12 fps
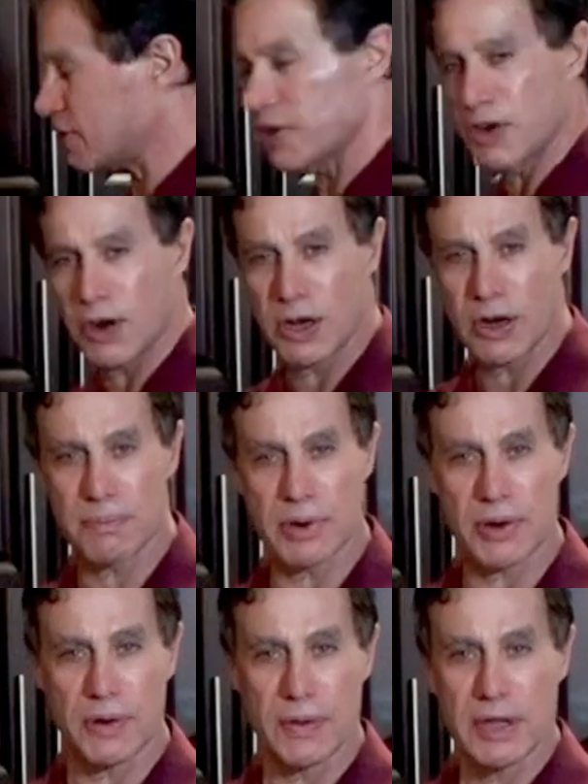lesionó el
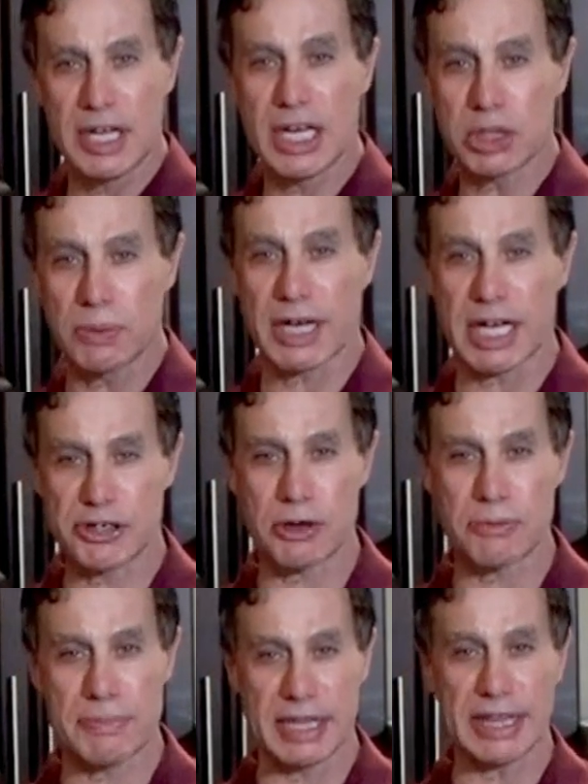hombro y le tuve que
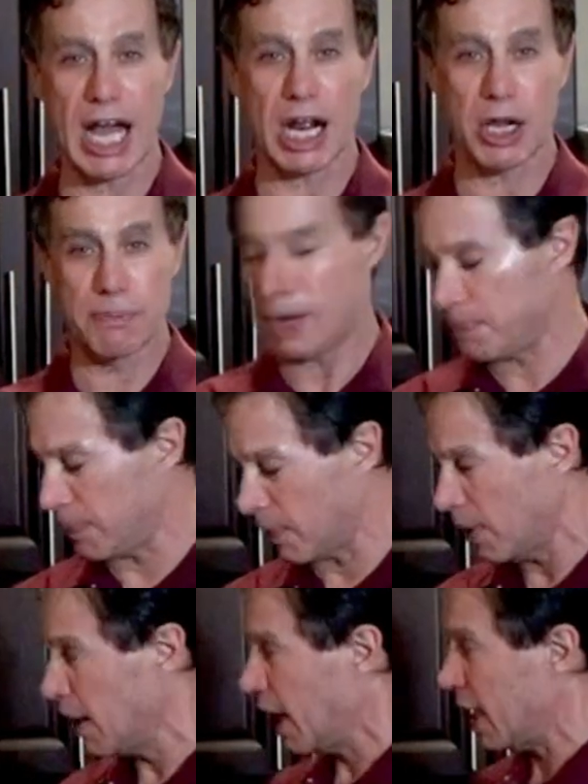hacer un vendaje, un
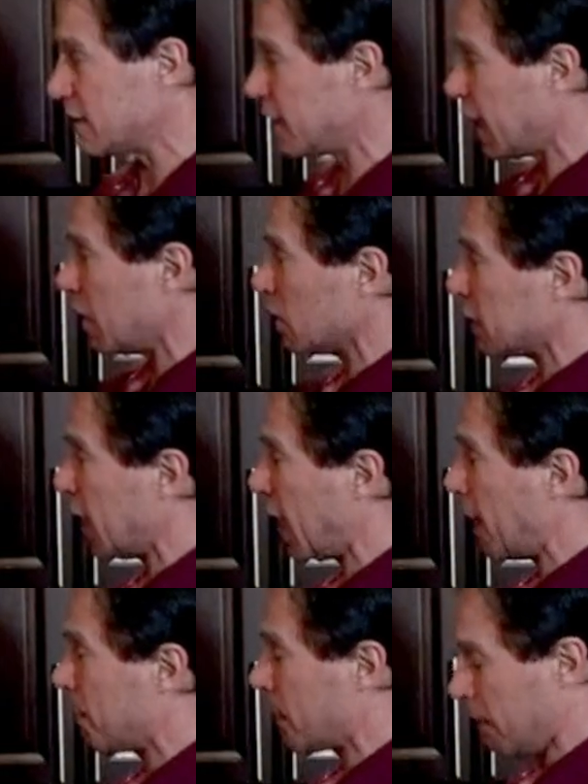belpó. Así que no te
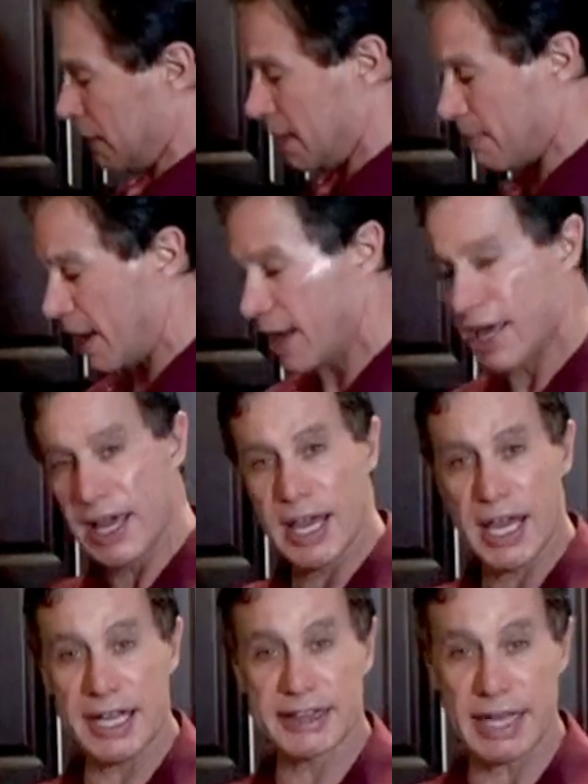hagas problema,
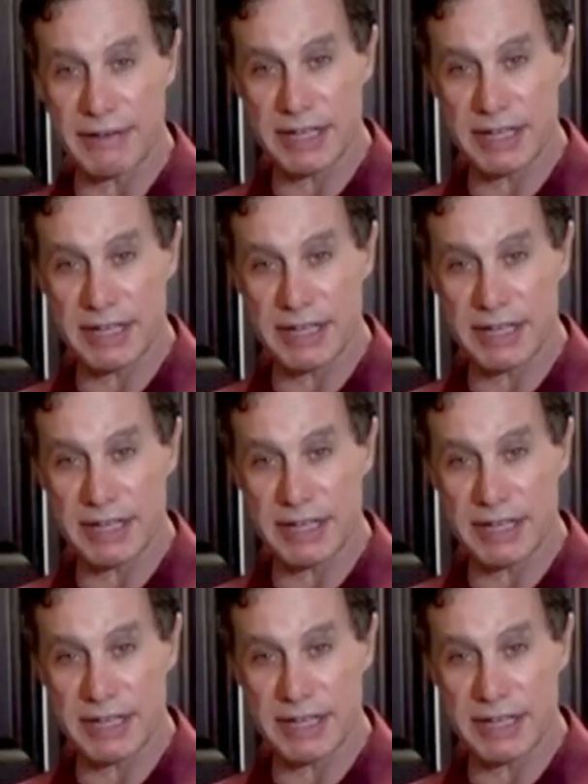esta